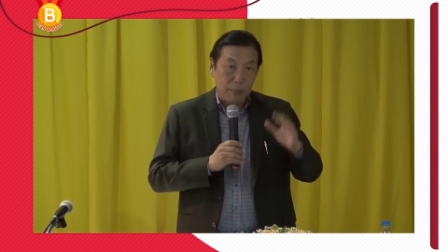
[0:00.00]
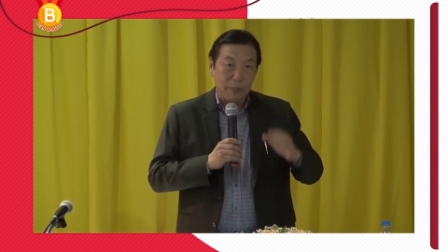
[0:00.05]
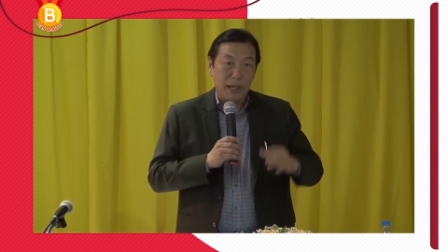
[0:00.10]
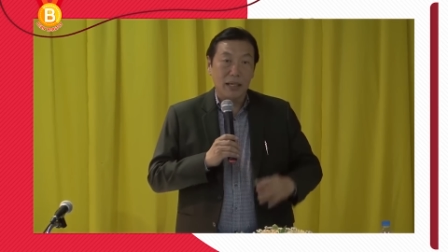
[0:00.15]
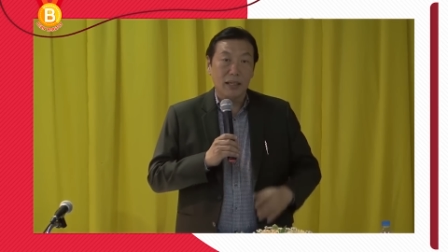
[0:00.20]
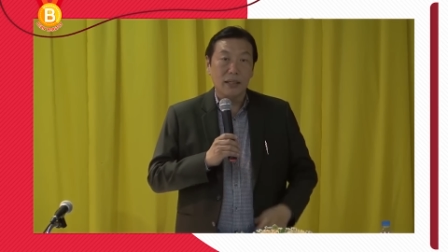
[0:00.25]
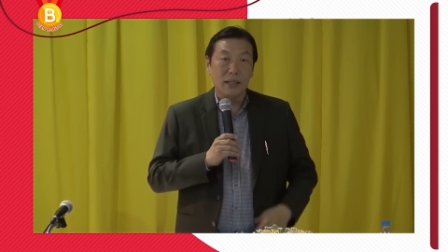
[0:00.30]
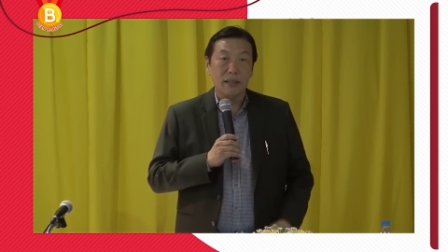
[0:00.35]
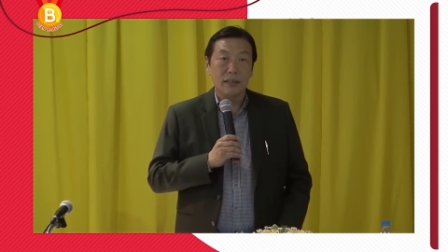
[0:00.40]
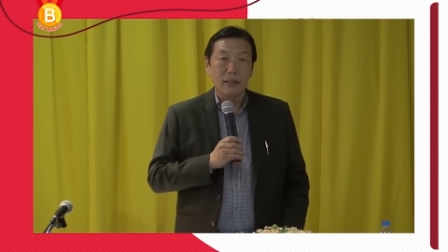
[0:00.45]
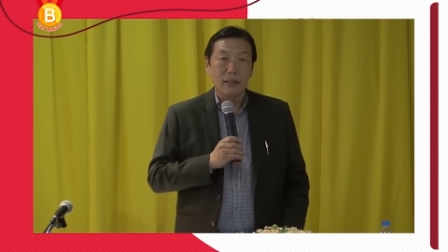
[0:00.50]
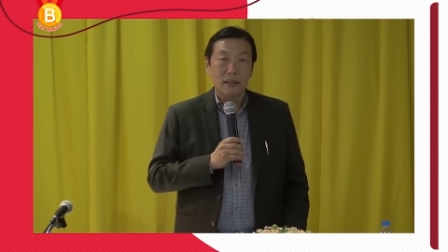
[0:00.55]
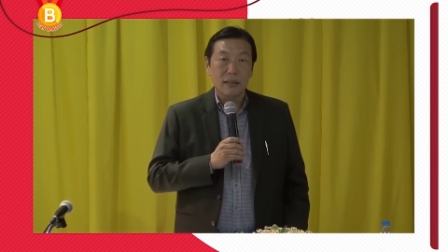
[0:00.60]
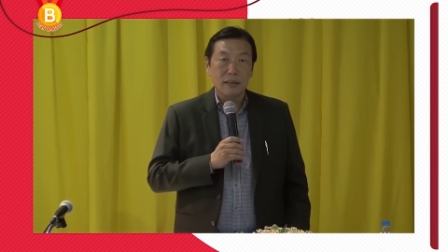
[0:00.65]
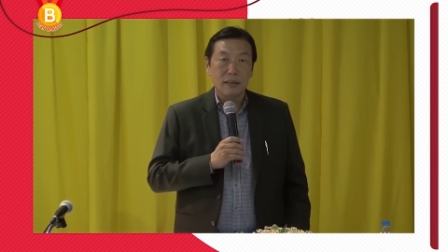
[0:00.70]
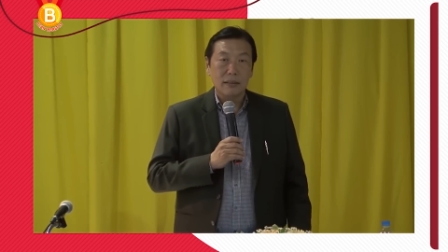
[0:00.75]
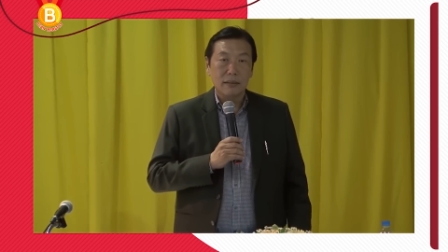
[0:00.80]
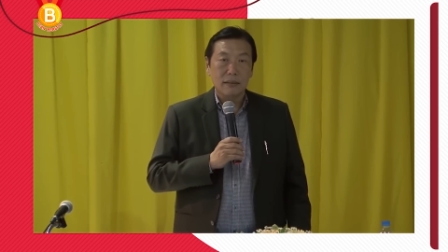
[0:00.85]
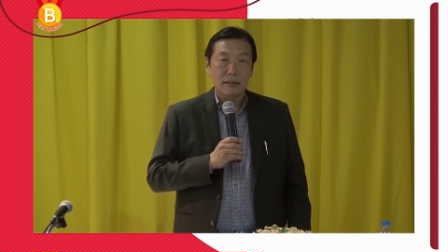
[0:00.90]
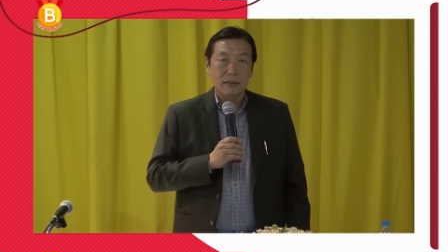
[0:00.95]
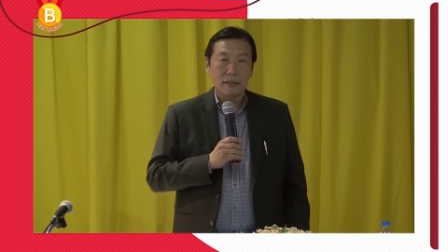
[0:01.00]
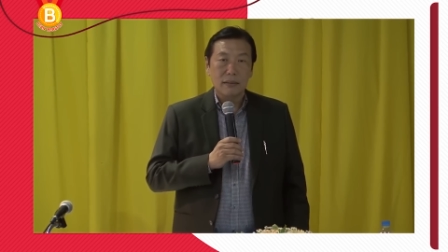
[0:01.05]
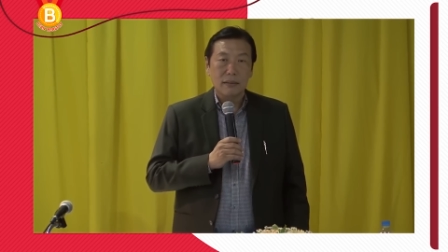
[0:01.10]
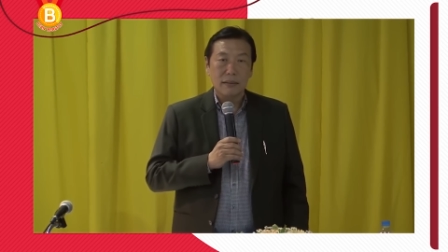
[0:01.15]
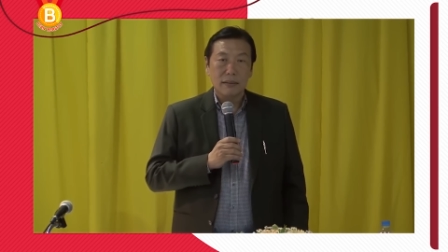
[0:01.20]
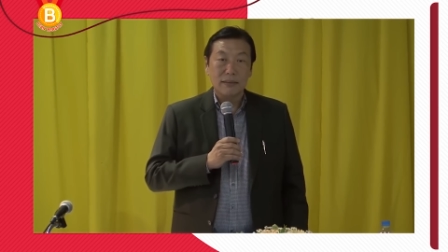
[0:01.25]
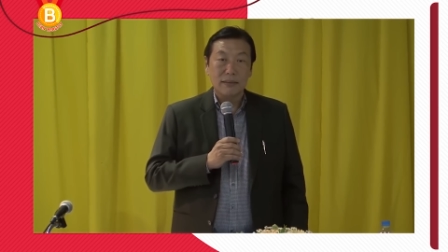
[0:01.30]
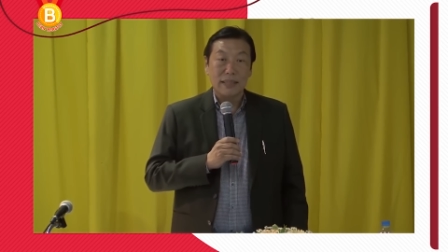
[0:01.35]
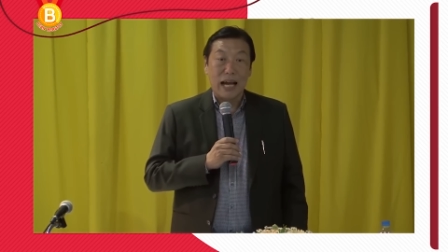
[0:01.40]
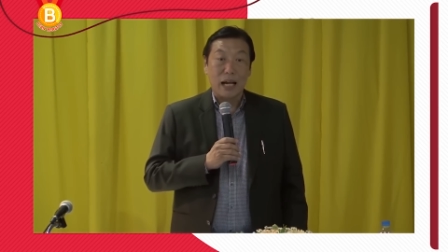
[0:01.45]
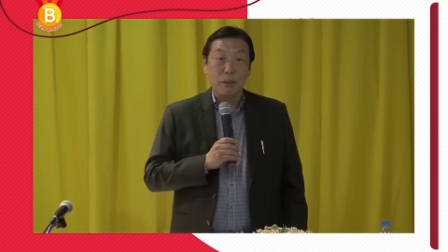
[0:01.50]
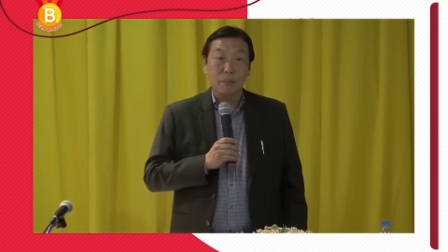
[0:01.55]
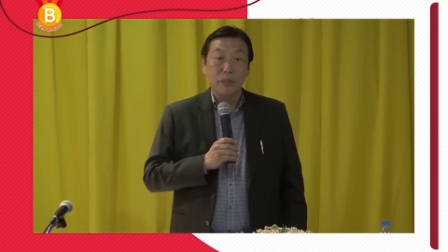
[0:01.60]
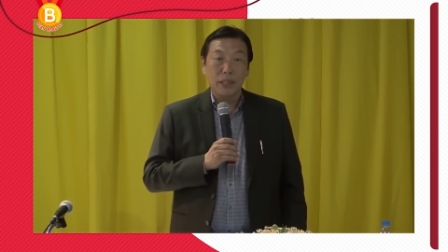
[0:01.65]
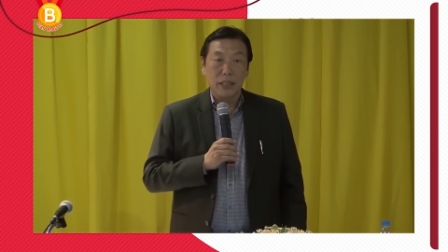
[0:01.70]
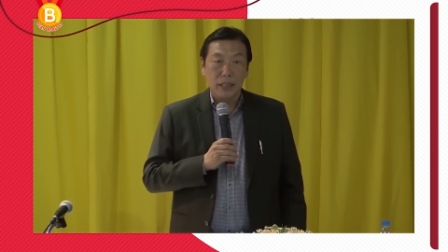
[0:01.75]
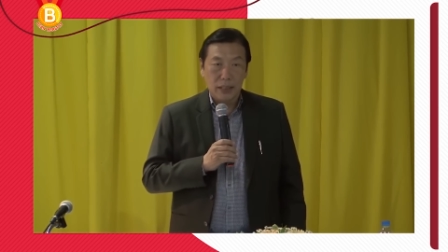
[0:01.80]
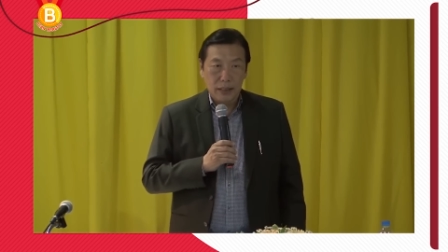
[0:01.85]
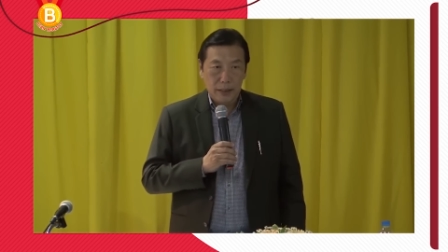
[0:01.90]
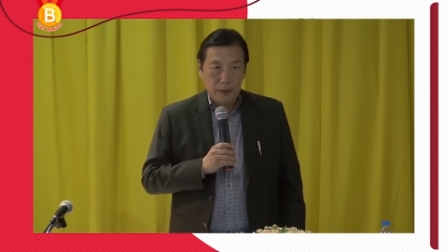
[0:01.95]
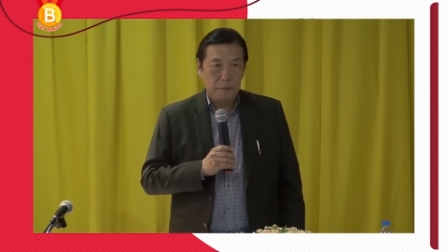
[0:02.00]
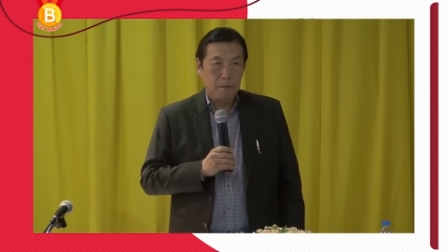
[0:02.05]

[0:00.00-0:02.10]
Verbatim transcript: มาเลย สามมื้อ